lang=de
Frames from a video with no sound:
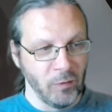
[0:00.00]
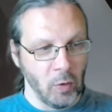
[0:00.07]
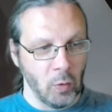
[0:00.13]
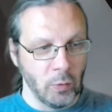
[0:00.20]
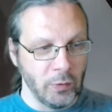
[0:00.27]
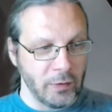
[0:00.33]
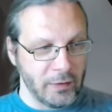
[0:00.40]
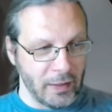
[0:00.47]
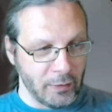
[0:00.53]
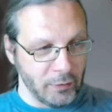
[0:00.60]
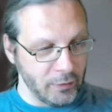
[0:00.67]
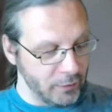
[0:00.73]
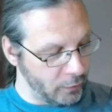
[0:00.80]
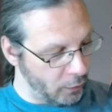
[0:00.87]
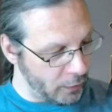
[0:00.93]
Und
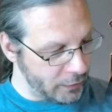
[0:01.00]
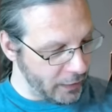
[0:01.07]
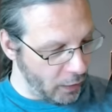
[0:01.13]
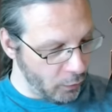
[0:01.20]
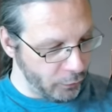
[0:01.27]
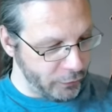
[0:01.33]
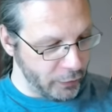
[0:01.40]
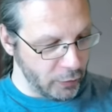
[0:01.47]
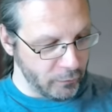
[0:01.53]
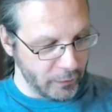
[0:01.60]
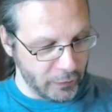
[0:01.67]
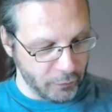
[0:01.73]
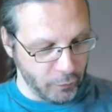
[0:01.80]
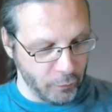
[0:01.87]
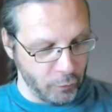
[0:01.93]
dann noch der Aufzählung,
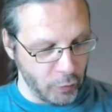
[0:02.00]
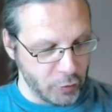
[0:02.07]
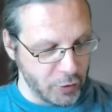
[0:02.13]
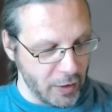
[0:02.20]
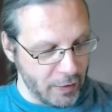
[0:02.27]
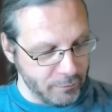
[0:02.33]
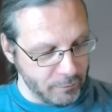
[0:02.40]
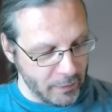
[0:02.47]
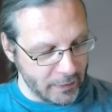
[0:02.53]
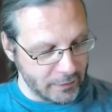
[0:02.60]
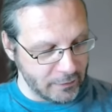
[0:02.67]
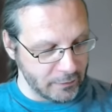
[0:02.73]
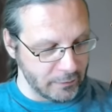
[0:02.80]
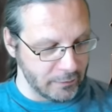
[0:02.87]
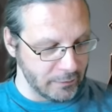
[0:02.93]
was er für Vorstrafen
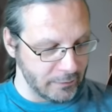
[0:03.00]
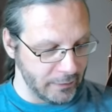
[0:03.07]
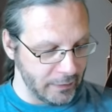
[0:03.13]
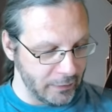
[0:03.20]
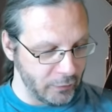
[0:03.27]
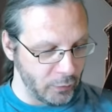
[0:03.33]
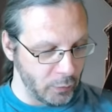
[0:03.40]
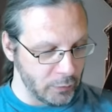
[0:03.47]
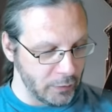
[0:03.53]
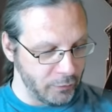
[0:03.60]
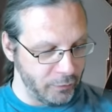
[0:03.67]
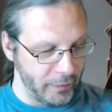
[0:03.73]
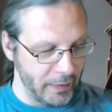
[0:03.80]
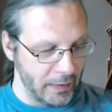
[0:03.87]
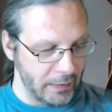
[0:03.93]
hatte, ne, so
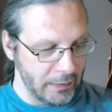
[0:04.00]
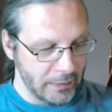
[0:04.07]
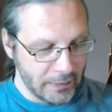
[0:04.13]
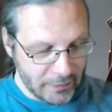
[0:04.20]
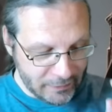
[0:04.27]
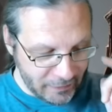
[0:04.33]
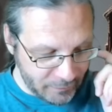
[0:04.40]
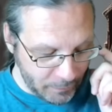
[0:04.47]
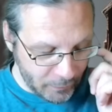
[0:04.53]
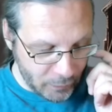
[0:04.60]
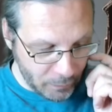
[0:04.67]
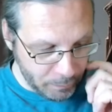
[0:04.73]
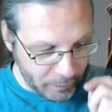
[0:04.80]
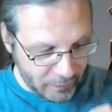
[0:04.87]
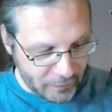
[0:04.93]
ungefähr, dass man
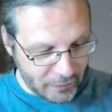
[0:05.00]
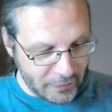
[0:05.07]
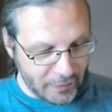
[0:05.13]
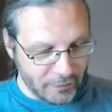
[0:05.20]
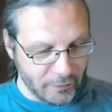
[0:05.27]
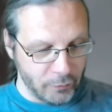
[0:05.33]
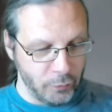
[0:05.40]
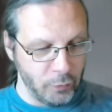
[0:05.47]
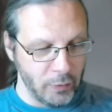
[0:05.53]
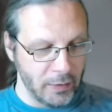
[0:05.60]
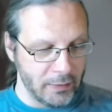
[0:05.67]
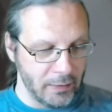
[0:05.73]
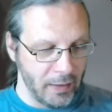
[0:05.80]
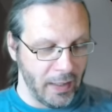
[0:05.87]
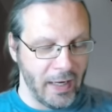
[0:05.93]
so ein bisschen das Gefühl
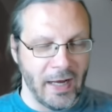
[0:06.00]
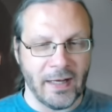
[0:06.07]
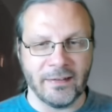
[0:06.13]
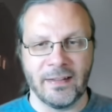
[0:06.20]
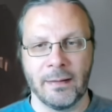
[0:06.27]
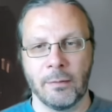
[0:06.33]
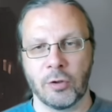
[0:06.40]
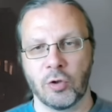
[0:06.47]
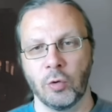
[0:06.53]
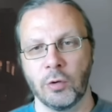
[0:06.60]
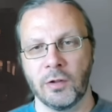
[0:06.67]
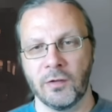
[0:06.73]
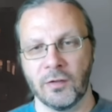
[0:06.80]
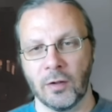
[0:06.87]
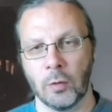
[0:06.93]
hat, naja, ah selber
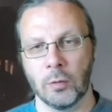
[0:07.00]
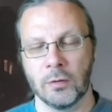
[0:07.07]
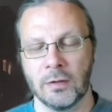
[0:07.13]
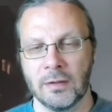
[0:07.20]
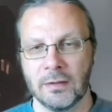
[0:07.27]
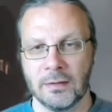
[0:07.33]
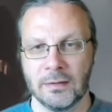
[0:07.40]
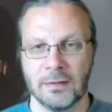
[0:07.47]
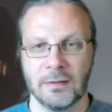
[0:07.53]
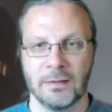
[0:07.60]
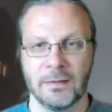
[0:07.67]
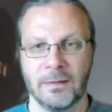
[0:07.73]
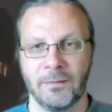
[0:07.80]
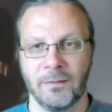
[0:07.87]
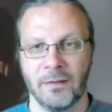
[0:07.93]
schuld die Sau, ne?
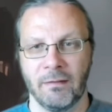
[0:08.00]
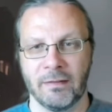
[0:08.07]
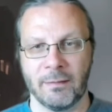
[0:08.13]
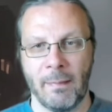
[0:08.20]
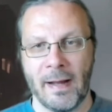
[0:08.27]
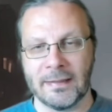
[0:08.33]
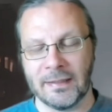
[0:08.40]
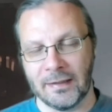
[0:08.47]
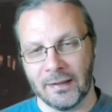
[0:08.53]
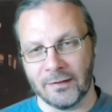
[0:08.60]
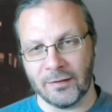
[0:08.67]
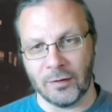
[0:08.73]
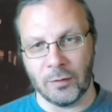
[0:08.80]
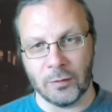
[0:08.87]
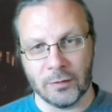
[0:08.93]
Was macht er denn
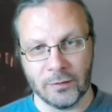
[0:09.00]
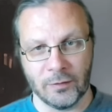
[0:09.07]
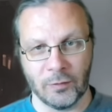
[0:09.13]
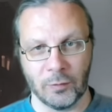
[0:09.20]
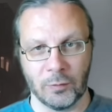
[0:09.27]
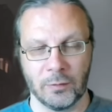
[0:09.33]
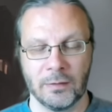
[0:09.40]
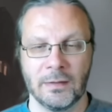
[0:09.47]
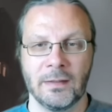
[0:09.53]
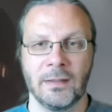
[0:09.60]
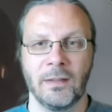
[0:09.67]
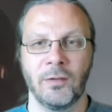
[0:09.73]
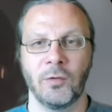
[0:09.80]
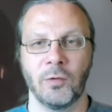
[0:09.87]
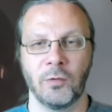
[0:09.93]
das auch? So.
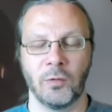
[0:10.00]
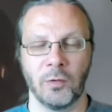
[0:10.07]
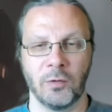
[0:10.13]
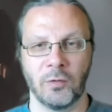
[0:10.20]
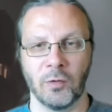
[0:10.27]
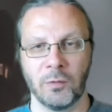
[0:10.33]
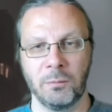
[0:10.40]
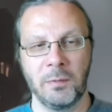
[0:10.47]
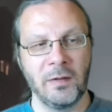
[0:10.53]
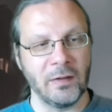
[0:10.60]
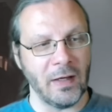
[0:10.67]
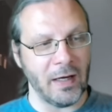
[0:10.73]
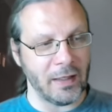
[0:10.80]
So, so, so ein mieser,